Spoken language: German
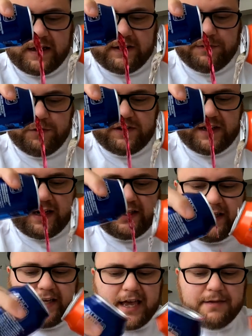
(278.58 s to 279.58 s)
Also ich muss
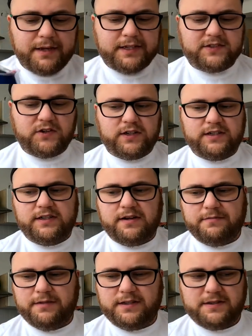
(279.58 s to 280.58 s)
sagen, die Gaming-Sotten
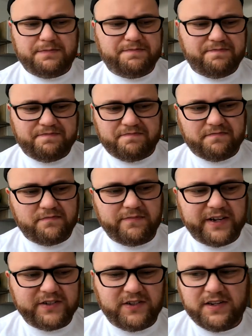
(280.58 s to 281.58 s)
haben mich,
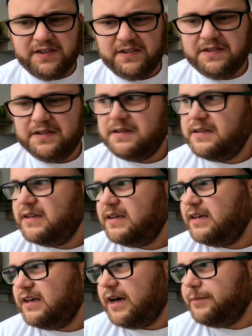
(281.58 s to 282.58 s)
weiß ich nicht,
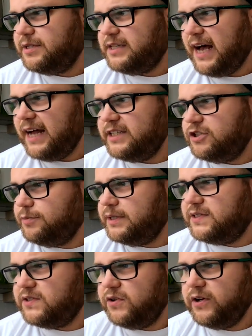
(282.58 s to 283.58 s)
haben mich gar nicht
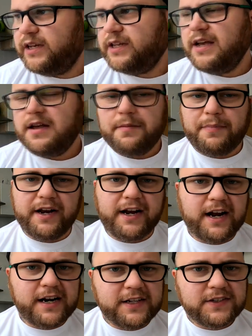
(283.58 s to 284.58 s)
überzeugt. Bei
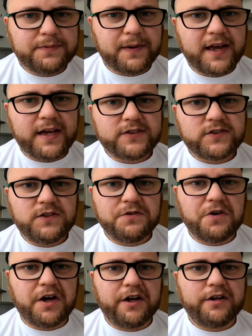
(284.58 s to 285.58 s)
den anderen zwei ersten,
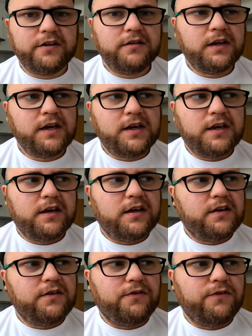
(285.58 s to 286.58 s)
die wir hatten,
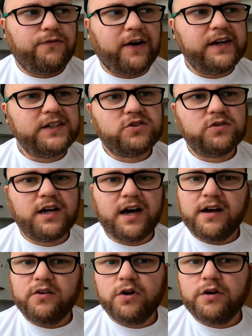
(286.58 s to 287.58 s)
fand ich
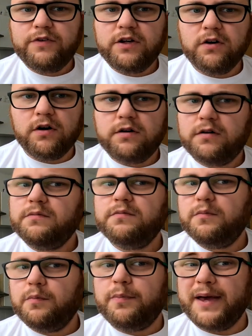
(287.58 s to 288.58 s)
sogar irgendwie noch
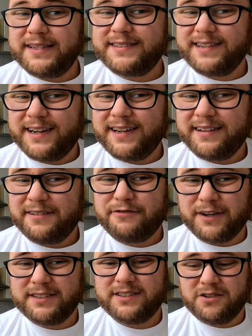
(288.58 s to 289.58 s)
besser,
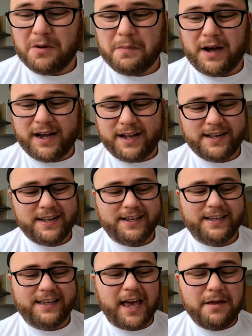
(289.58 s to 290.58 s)
fast normal.
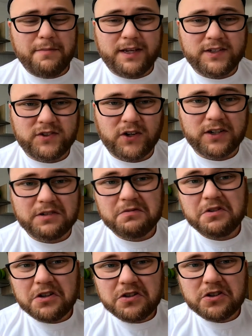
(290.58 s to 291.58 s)

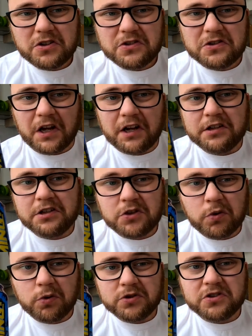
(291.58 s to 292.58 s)
Gaming-Sotten, interessant, die
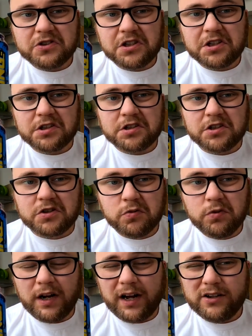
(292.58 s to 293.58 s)
Dosen sehen richtig
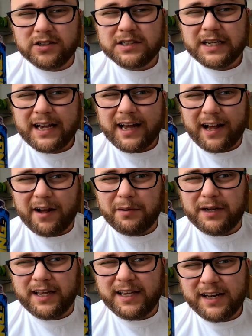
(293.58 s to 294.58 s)
cool aus.
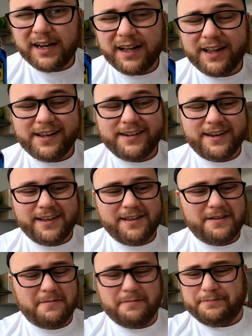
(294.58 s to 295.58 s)
Aber der Inhalt,
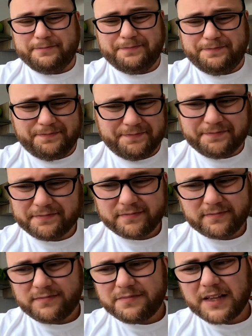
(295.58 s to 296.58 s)
ne,
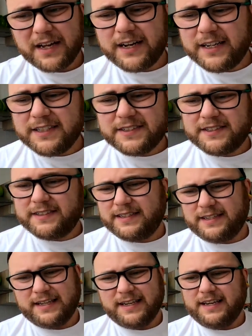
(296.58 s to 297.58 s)
das
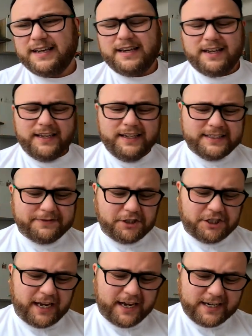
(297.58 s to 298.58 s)
ist ist
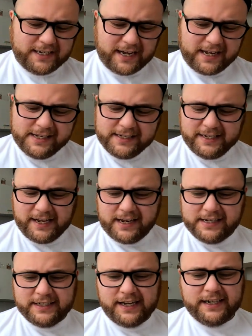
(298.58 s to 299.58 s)
wahrscheinlich Aldi.
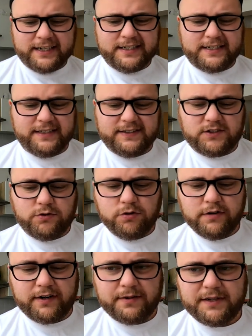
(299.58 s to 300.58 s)
Aldi eigentlich ganz
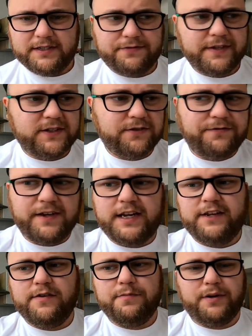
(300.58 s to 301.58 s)
cool, weil das ist viel zu
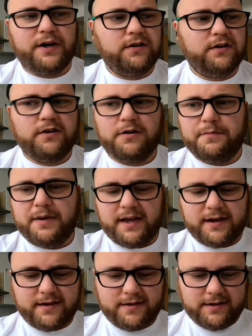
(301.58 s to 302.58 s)
wenig. Wir brauchen noch
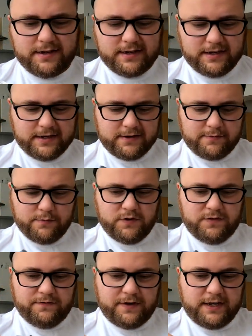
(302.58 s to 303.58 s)
mehr. Wir
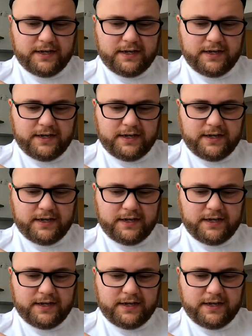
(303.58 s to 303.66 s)
müssen